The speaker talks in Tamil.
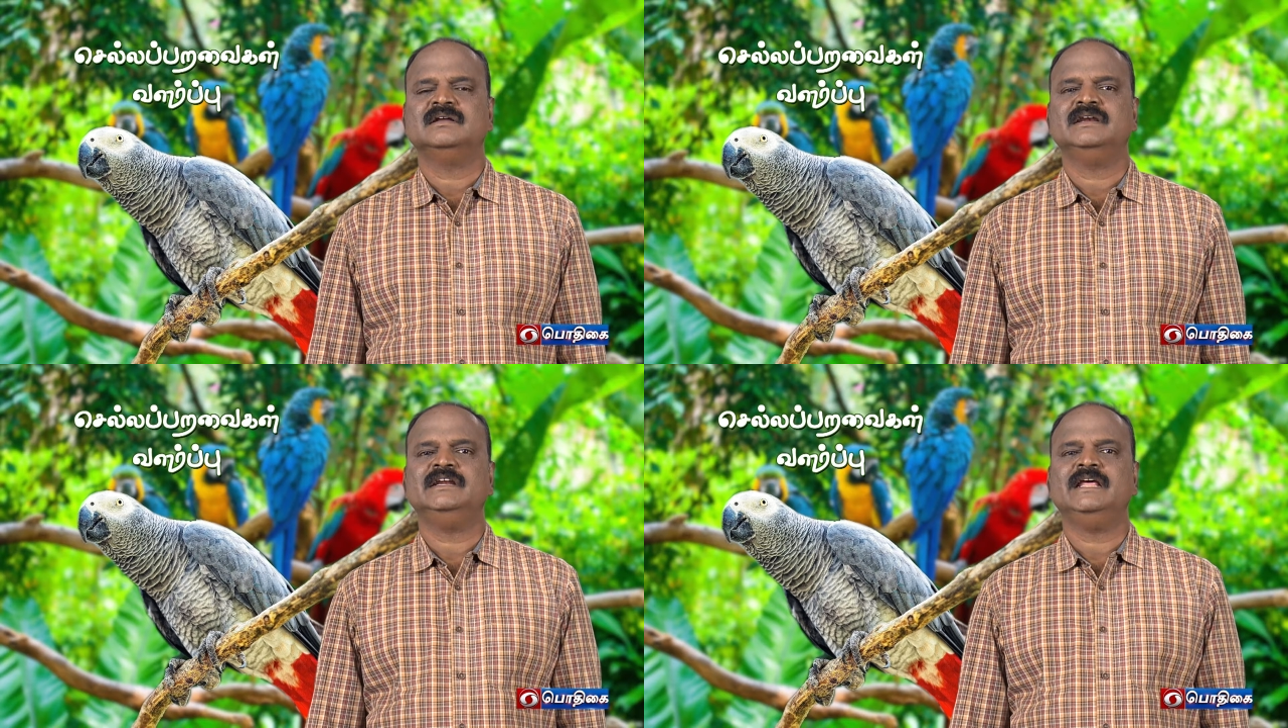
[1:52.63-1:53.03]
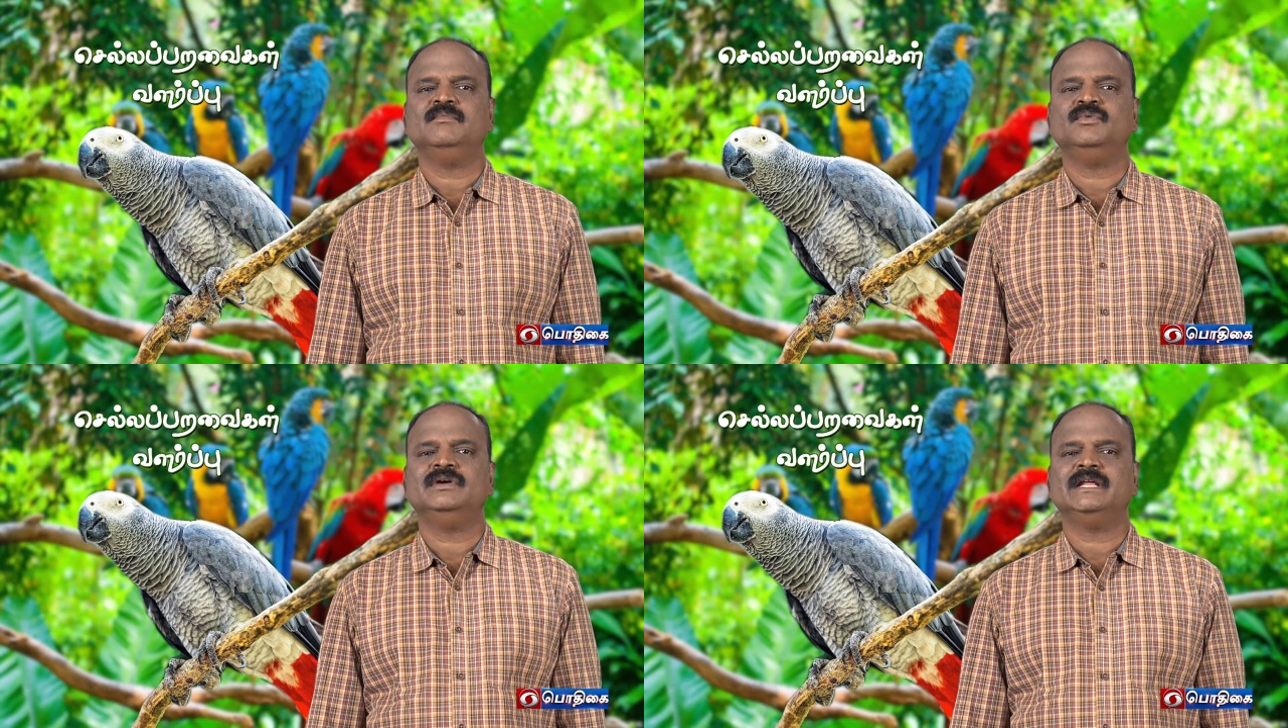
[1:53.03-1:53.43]
ரெண்டு டைம்
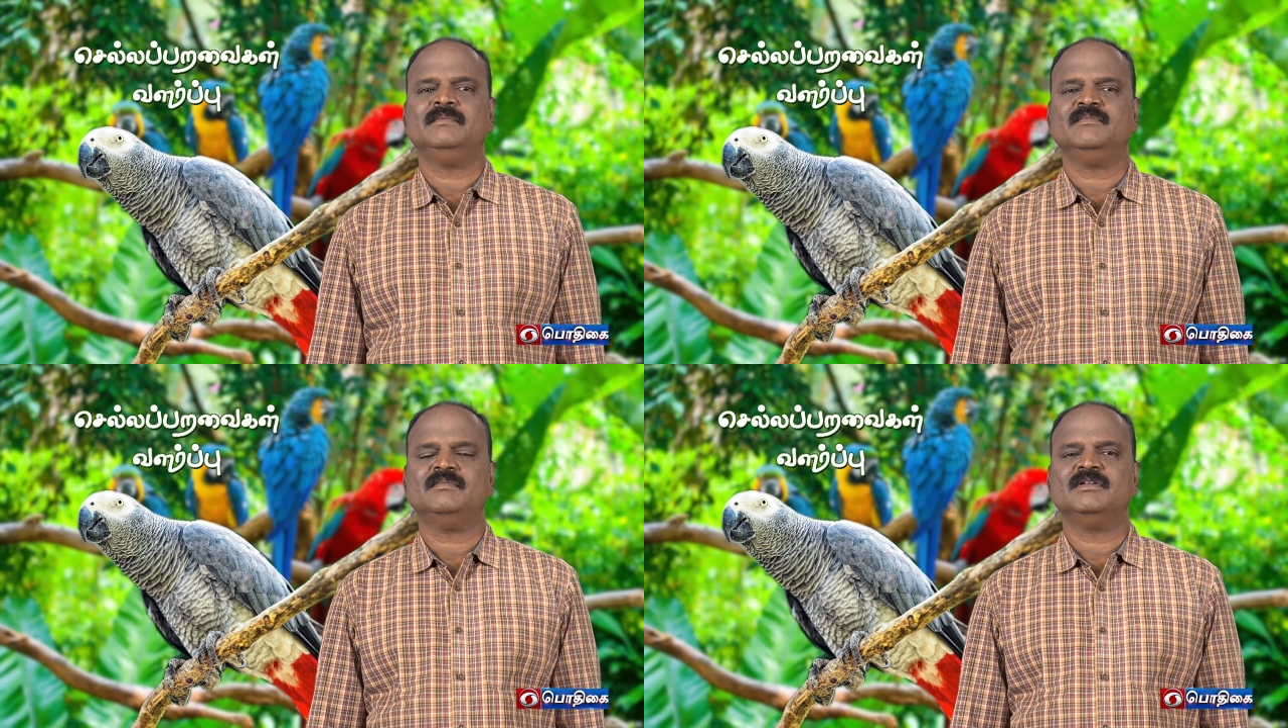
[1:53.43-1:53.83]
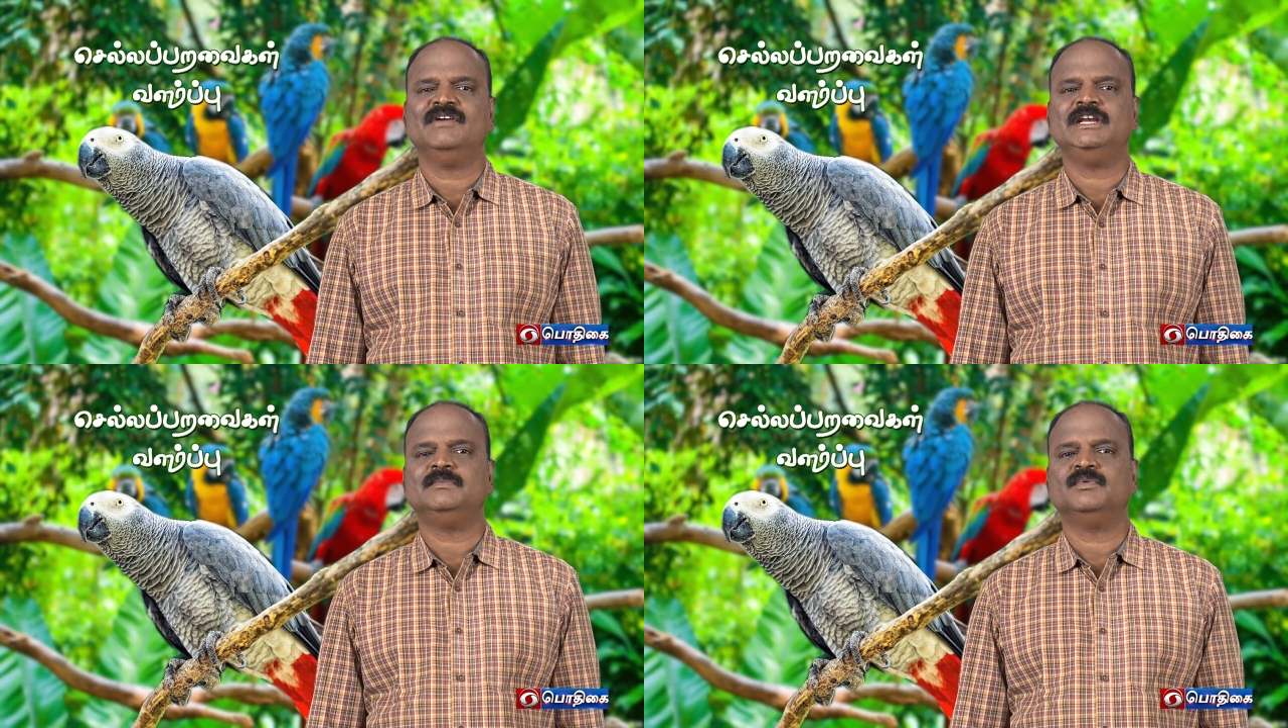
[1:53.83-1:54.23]
மூணு டைம் நம்மளுக்கு
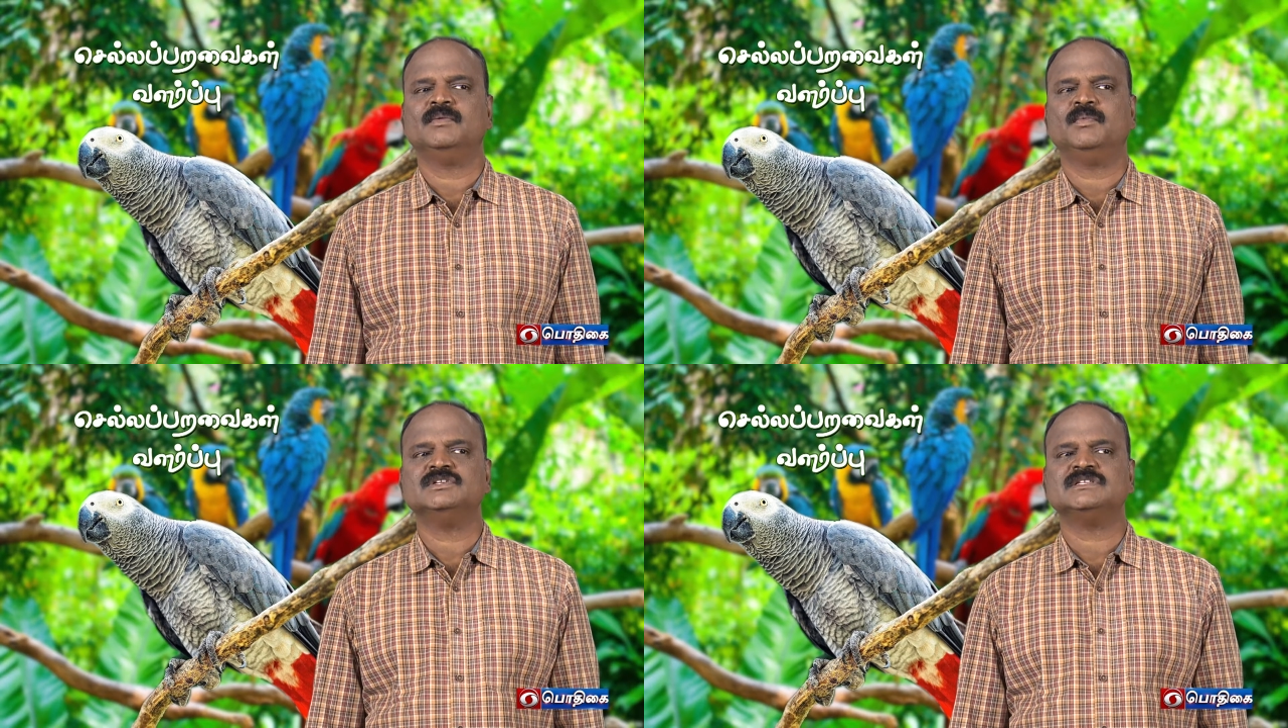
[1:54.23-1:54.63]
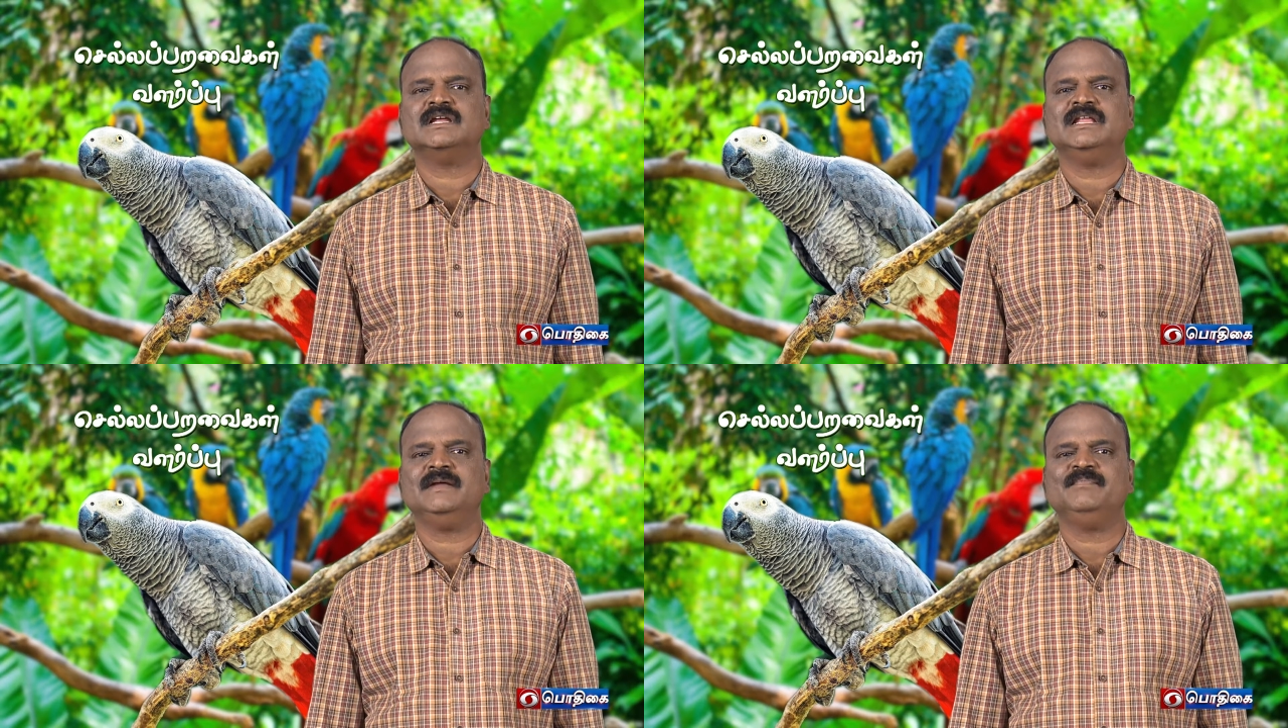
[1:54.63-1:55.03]
வயிற்றுப்போக்கு போச்சுனாலே